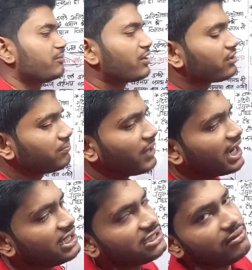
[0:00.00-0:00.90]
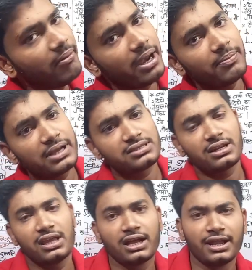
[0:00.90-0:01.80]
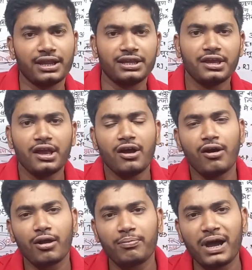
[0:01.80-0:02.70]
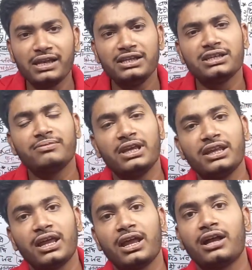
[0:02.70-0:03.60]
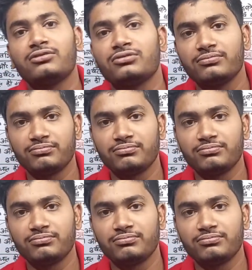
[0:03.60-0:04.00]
क्योंकि पानी जब हमारे पास रहेगा नहीं और पानी जब नहीं रहेगा तो